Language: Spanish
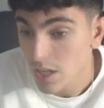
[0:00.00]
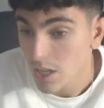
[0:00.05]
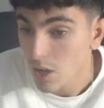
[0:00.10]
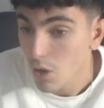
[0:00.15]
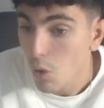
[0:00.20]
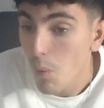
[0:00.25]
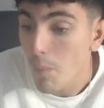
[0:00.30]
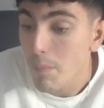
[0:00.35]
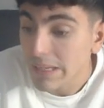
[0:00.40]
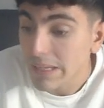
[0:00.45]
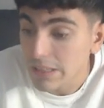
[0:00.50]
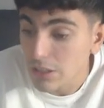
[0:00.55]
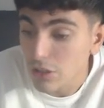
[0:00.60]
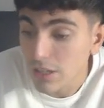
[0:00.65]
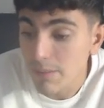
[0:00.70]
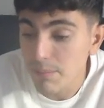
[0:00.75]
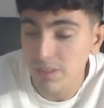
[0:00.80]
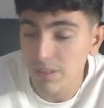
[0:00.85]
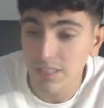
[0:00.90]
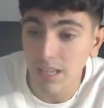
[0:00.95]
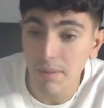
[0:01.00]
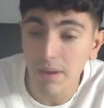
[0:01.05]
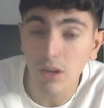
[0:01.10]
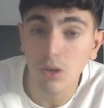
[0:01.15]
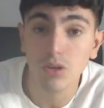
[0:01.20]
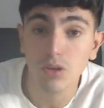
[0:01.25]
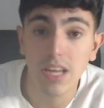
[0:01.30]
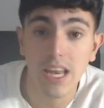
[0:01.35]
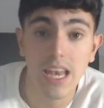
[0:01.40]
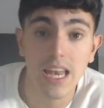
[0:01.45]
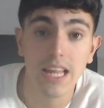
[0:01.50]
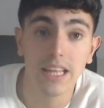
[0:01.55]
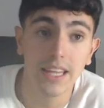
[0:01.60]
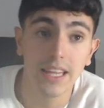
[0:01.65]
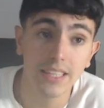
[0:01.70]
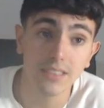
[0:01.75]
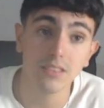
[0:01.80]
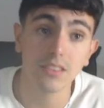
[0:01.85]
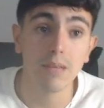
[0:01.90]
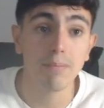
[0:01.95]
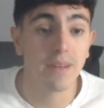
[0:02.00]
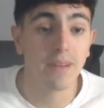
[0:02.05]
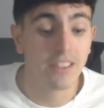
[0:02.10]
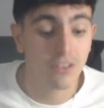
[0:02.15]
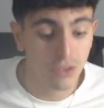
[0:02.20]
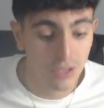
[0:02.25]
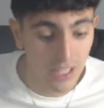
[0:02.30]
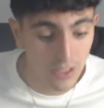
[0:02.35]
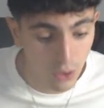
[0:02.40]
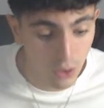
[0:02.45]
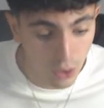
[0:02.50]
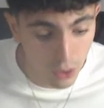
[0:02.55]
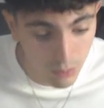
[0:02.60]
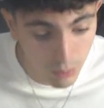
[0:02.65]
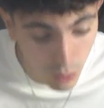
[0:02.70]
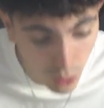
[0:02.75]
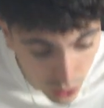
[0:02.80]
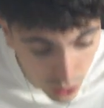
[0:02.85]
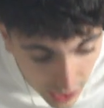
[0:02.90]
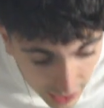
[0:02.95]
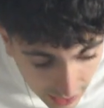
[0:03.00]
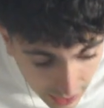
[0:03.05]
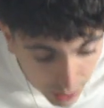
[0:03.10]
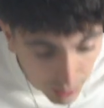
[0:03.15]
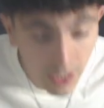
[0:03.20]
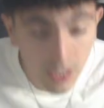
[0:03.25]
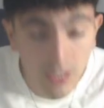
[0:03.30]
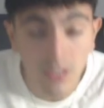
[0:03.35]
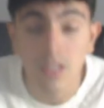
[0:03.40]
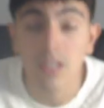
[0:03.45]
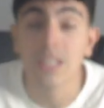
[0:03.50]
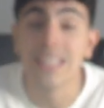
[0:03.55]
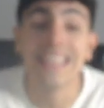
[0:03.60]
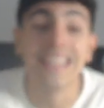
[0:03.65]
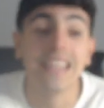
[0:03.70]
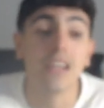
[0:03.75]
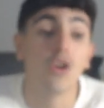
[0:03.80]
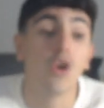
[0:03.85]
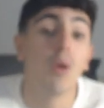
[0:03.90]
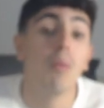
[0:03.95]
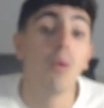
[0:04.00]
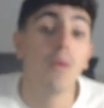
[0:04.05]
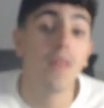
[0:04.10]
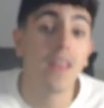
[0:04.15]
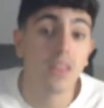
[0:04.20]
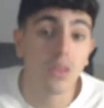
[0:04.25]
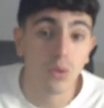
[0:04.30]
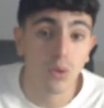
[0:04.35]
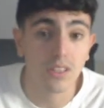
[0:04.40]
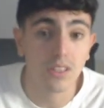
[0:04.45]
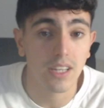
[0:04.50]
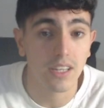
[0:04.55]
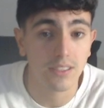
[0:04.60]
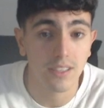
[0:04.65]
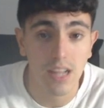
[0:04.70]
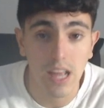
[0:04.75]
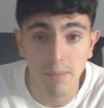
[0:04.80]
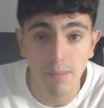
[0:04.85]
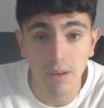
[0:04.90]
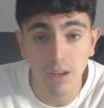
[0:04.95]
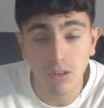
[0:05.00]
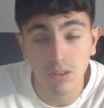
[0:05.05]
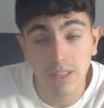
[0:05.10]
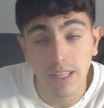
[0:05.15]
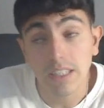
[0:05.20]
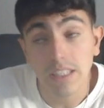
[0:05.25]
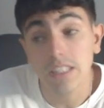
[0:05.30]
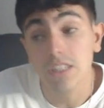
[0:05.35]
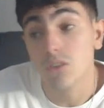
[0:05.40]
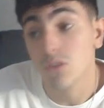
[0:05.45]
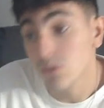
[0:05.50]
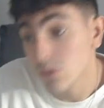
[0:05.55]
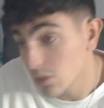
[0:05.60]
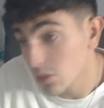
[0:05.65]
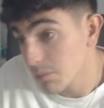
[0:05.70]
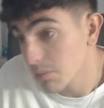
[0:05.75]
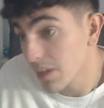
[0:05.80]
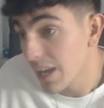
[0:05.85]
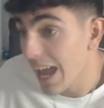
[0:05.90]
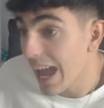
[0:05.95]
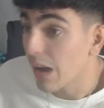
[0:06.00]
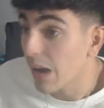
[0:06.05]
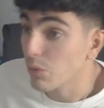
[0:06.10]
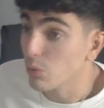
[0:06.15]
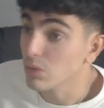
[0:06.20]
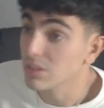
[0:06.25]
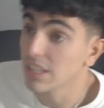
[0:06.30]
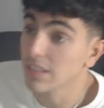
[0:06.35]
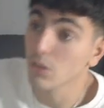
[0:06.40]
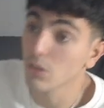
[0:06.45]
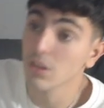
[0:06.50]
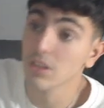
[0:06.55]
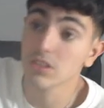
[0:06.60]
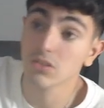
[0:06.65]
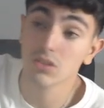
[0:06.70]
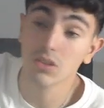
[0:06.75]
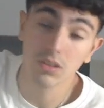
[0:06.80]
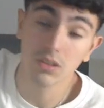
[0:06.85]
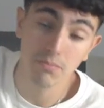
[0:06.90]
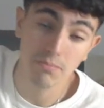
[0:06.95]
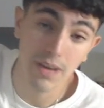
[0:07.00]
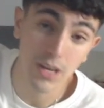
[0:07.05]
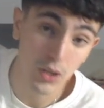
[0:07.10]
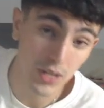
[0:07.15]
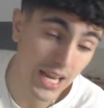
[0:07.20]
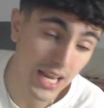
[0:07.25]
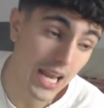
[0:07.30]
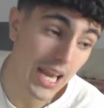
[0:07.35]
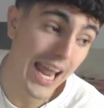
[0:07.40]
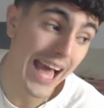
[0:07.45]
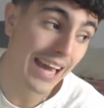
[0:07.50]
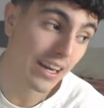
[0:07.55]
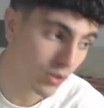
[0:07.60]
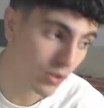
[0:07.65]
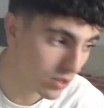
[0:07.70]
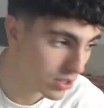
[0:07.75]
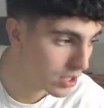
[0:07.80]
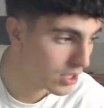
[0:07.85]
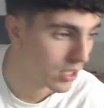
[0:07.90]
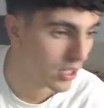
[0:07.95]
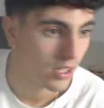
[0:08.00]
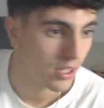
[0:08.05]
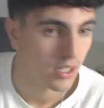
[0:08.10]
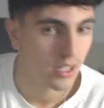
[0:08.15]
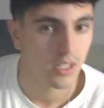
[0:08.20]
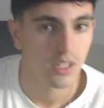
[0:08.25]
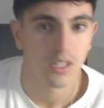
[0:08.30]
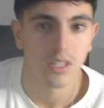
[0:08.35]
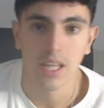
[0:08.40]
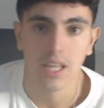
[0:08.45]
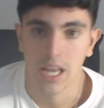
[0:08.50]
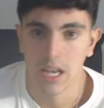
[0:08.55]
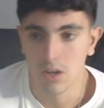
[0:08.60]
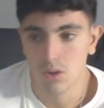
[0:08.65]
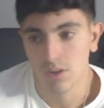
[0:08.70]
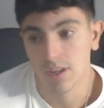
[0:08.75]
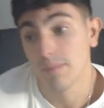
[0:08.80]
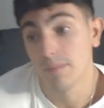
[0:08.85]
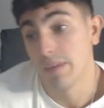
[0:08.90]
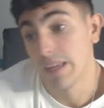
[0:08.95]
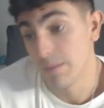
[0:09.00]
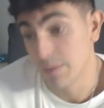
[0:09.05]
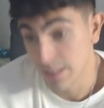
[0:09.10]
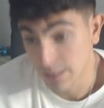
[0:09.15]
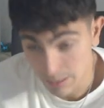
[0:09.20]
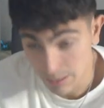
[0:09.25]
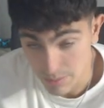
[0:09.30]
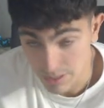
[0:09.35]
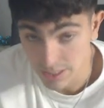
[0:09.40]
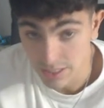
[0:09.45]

Un partido que empezaba con el Eldense presionándonos mucho arriba, incomodando nuestra ciudad de pelota y nosotros pues abusando de esos en largo en los que evidentemente